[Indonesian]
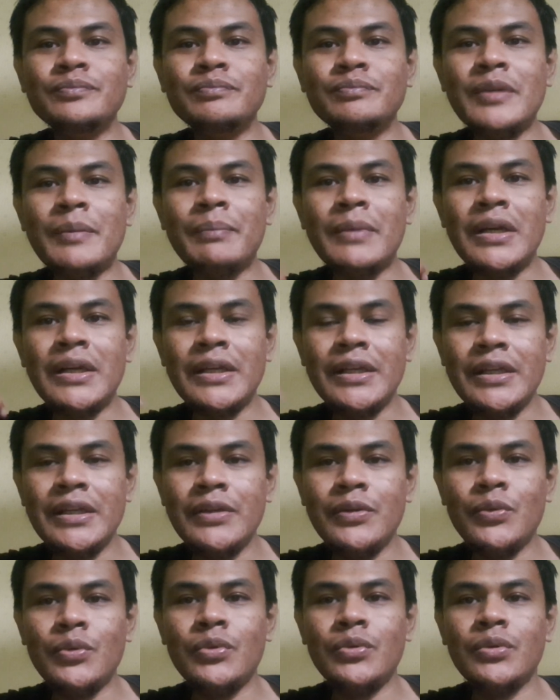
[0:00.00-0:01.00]
membeli
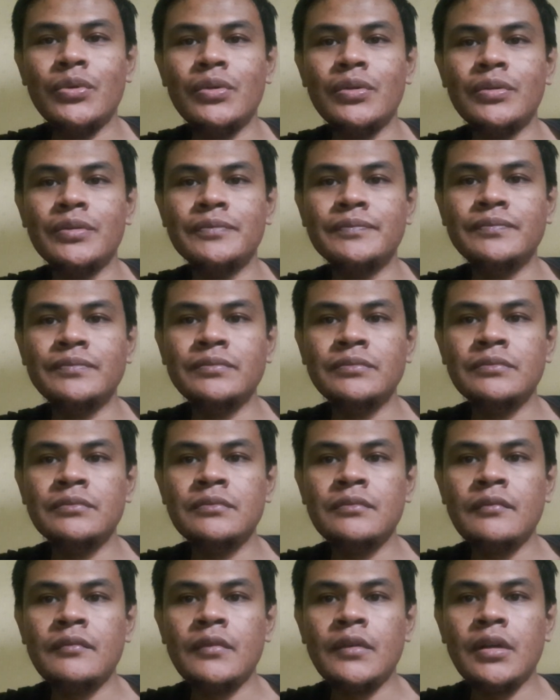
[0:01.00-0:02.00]
untuk
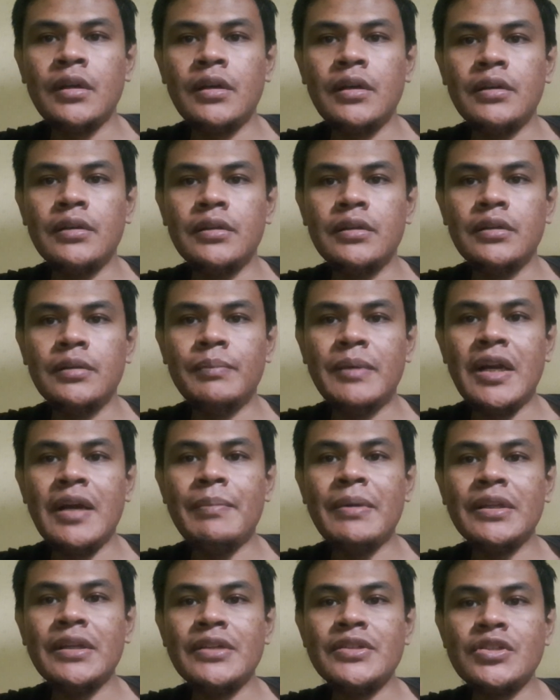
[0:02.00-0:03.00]
Eh,
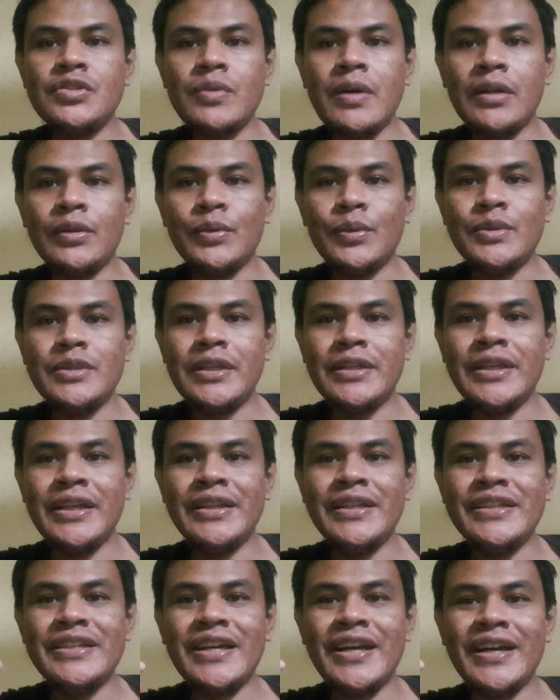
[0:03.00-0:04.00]
mendapatkan sesuatu. Jadi
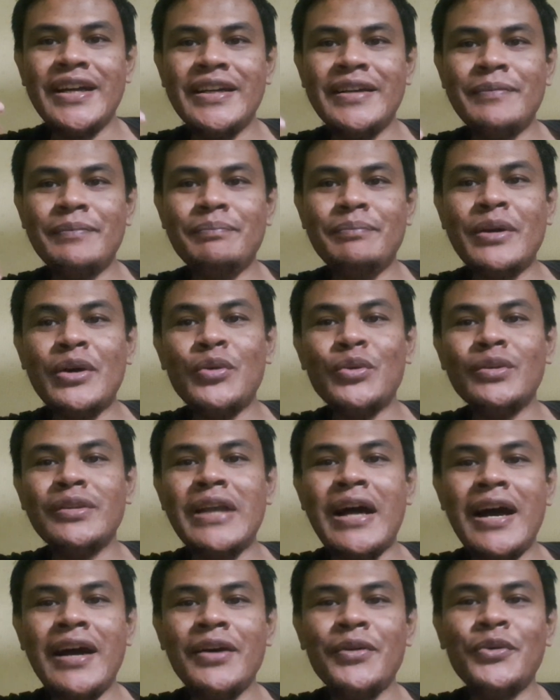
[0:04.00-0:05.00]
intinya
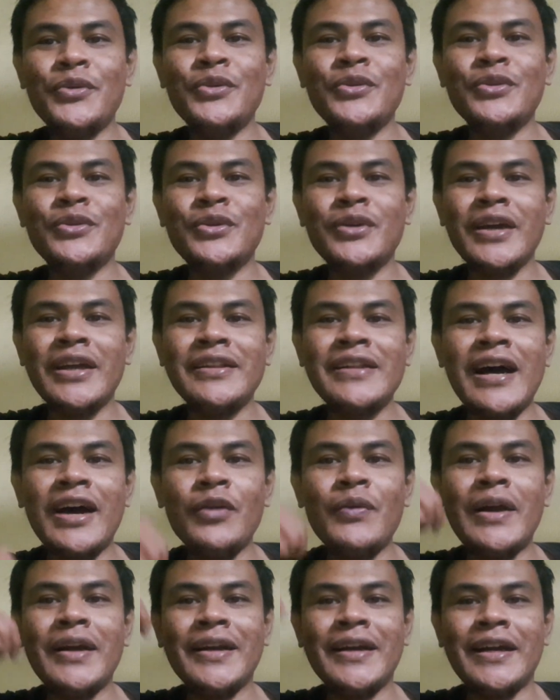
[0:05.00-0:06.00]
mengutang untuk kita
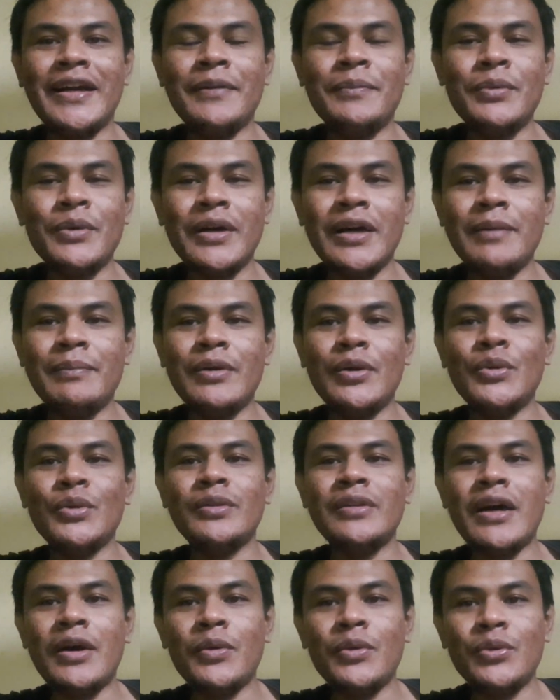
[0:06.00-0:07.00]
keluarkan, bukan
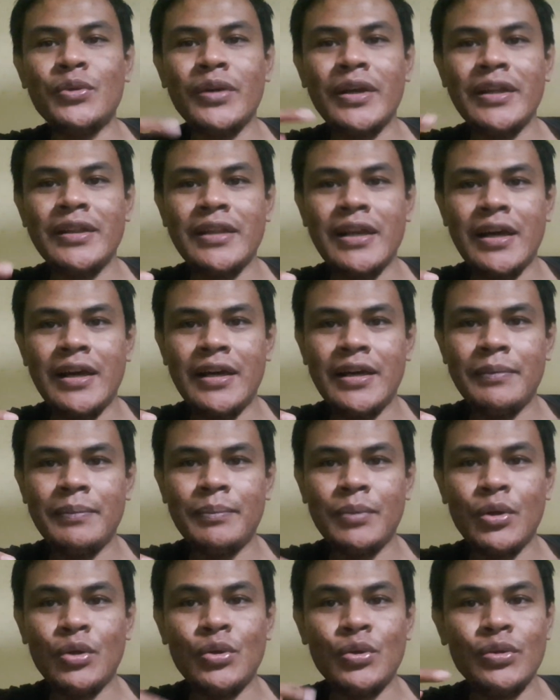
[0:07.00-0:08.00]
mengutang untuk kita
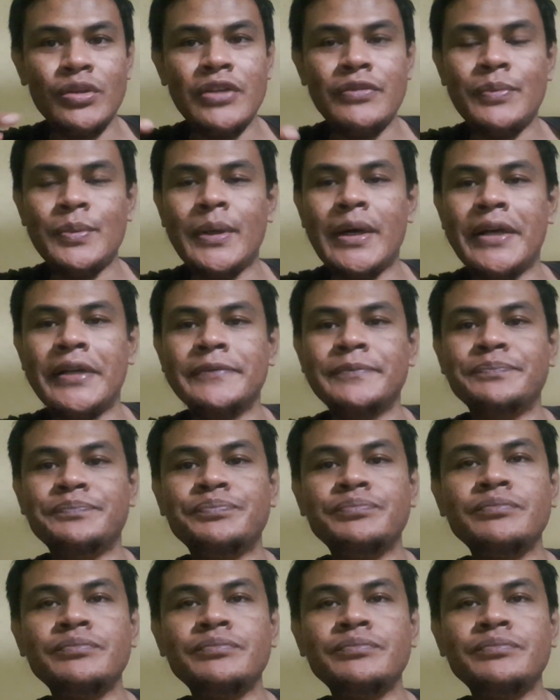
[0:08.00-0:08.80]
produktif, bukan.